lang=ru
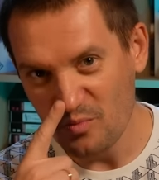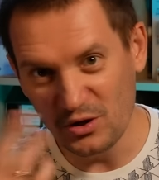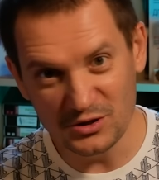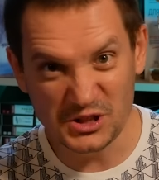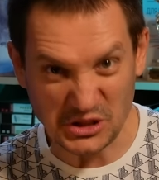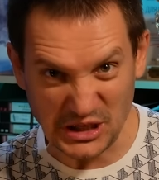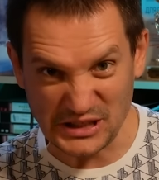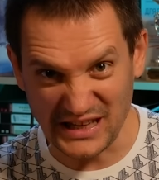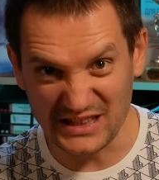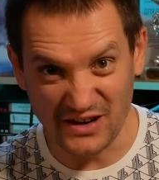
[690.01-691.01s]
Плюс
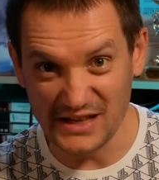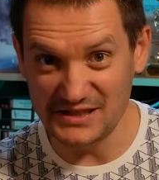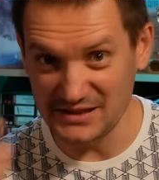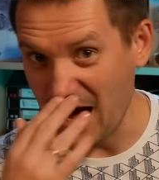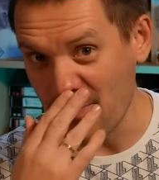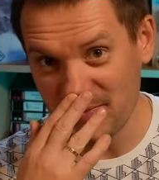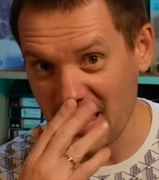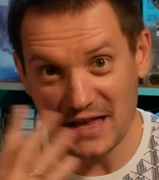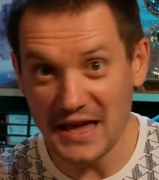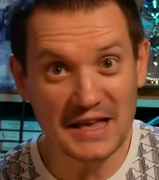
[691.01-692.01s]
D6 на Адвансе, да.
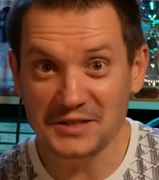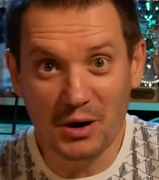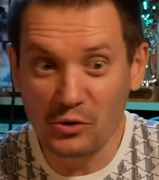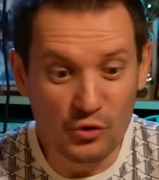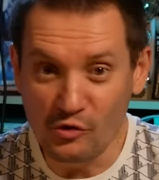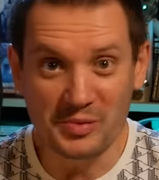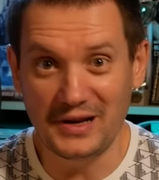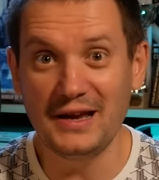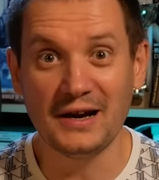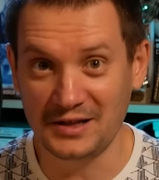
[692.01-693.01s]
Я, я не смогу
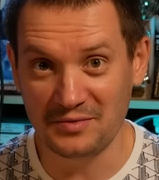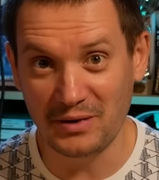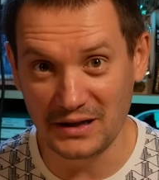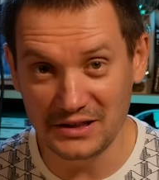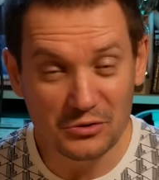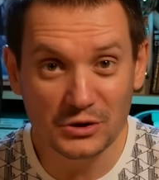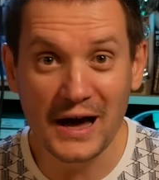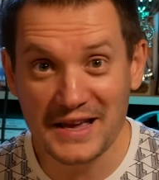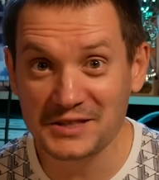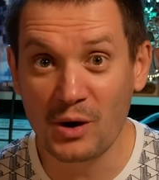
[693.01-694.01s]
переехать, блин.
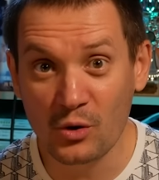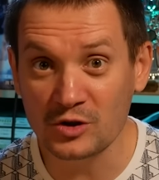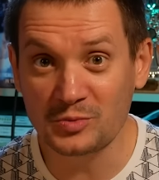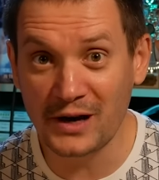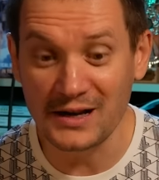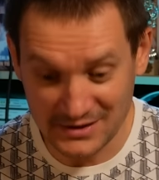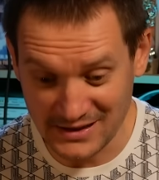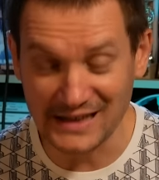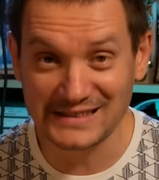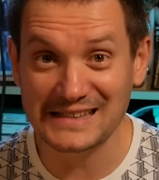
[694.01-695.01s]
Никуда я не смогу
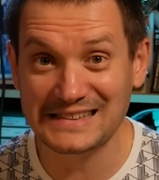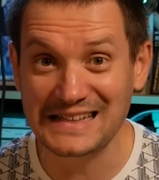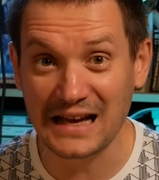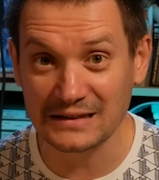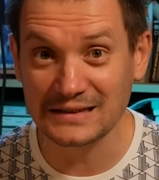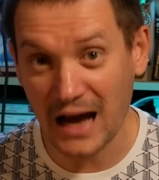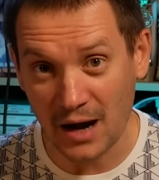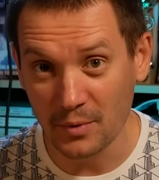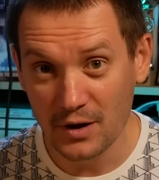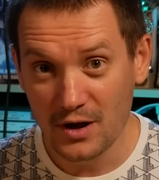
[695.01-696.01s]
отправиться. Я застрял
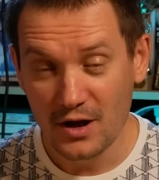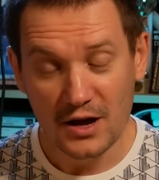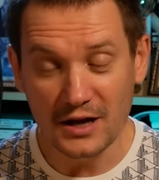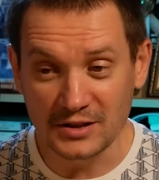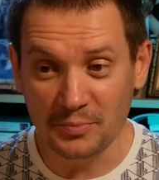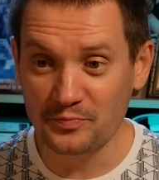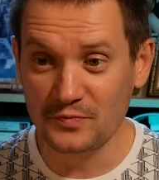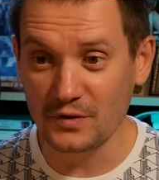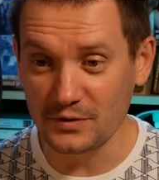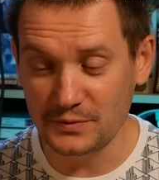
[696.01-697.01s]
там. Это...
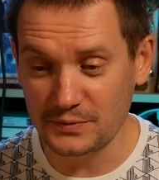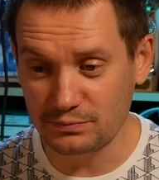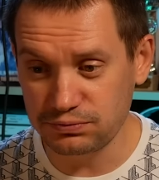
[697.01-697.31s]
Э,